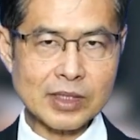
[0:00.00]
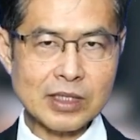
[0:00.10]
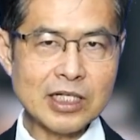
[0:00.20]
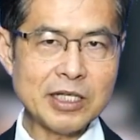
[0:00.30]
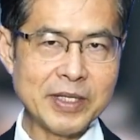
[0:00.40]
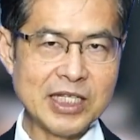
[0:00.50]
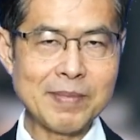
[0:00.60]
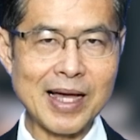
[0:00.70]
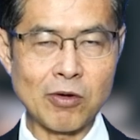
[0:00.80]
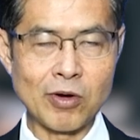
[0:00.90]
ก็เลยเป็นที่
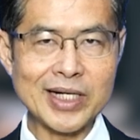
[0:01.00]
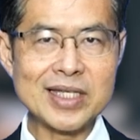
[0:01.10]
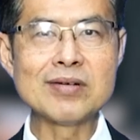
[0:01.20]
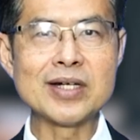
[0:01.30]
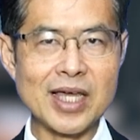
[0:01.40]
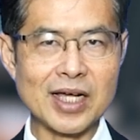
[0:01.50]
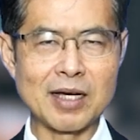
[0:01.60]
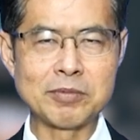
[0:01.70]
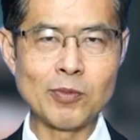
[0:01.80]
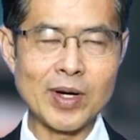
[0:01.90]
มาของคดีเรื่องนี้ค
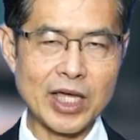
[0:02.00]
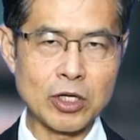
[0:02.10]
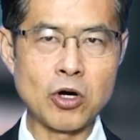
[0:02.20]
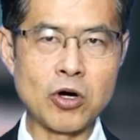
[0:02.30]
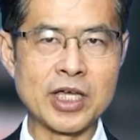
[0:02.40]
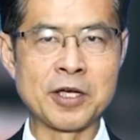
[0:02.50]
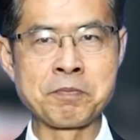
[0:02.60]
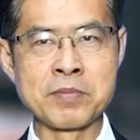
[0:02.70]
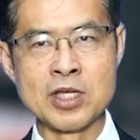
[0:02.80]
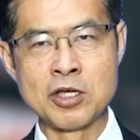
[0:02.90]
รับ ที่ว่านายกเนี่ย
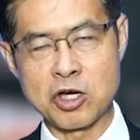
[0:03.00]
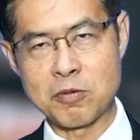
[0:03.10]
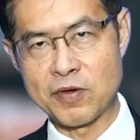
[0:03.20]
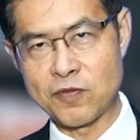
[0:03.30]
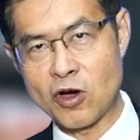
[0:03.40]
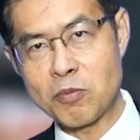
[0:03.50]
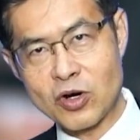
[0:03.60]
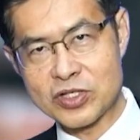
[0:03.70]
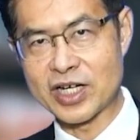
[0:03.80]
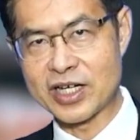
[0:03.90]
ก็มาฟ้องบ
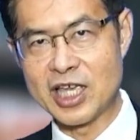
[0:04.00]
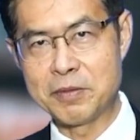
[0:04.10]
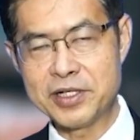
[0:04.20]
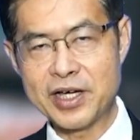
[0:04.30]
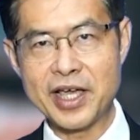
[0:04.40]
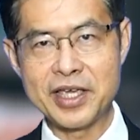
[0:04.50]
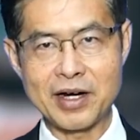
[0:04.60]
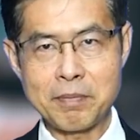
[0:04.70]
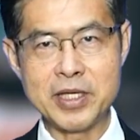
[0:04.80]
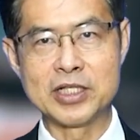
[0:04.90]
ริษัท A เพื่อให้
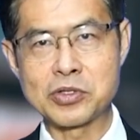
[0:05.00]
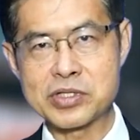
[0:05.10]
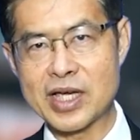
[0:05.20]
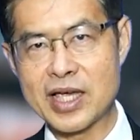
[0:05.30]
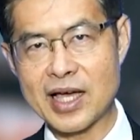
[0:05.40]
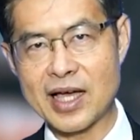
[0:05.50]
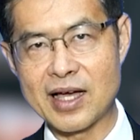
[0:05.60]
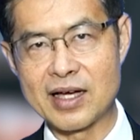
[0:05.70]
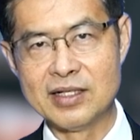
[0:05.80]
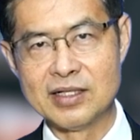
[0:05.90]
รับผิดชดใช้ค่า
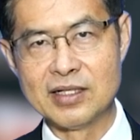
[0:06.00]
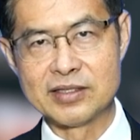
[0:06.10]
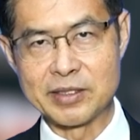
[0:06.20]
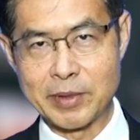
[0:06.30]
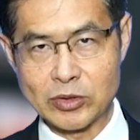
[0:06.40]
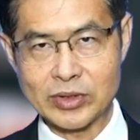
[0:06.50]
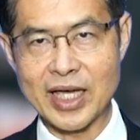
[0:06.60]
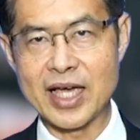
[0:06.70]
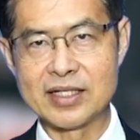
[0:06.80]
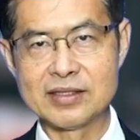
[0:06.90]
สินไหมทดแท
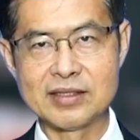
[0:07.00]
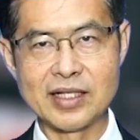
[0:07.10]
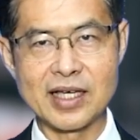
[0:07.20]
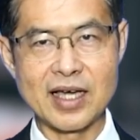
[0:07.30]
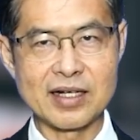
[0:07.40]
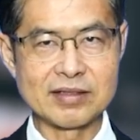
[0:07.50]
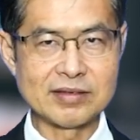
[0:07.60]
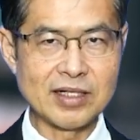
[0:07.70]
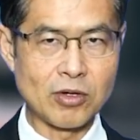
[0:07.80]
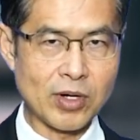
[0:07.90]
นในการ
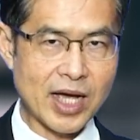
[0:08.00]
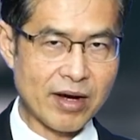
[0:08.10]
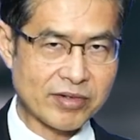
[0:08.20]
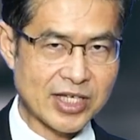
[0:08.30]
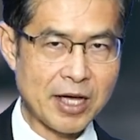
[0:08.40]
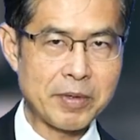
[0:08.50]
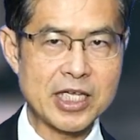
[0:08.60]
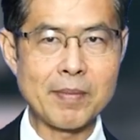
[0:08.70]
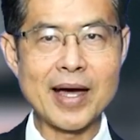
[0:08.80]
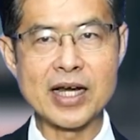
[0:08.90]
เรื่องของค่ารักษาพ
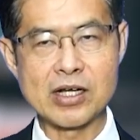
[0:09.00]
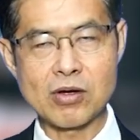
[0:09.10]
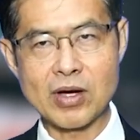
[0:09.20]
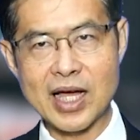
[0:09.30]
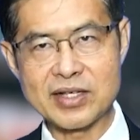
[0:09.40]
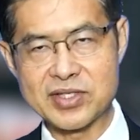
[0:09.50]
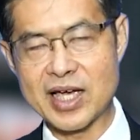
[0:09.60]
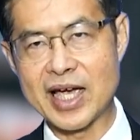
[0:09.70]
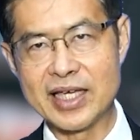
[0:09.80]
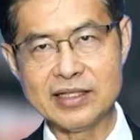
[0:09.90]
ยาบาลแล้วก็ค่าเสีย
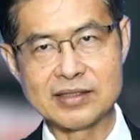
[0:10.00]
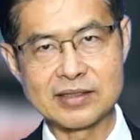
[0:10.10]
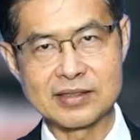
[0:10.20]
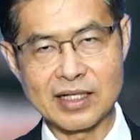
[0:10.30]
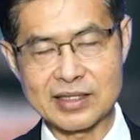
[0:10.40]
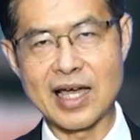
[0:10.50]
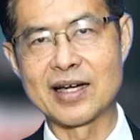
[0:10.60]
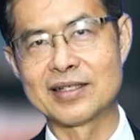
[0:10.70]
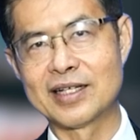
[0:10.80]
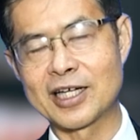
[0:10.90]
หายต่า
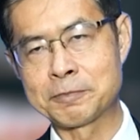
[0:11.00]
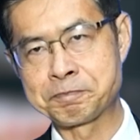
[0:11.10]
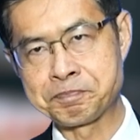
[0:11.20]
งๆนะครับ